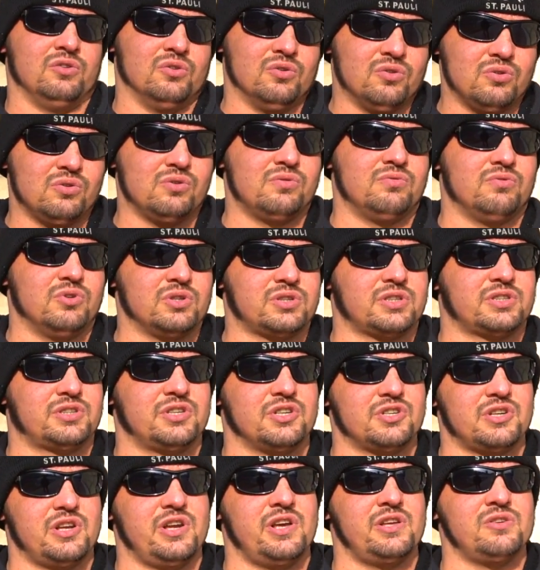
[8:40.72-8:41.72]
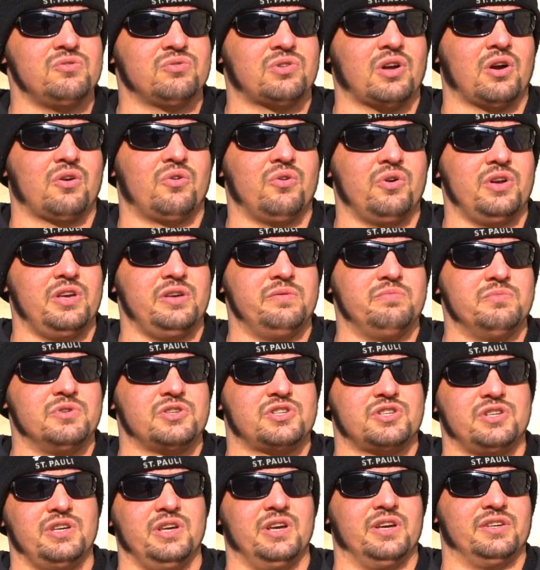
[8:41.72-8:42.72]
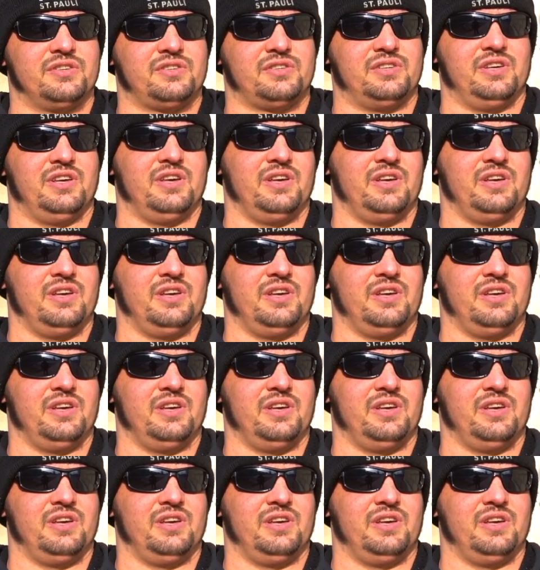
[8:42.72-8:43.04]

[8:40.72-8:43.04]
Но ну, вот, к сожалению, такой имидж есть.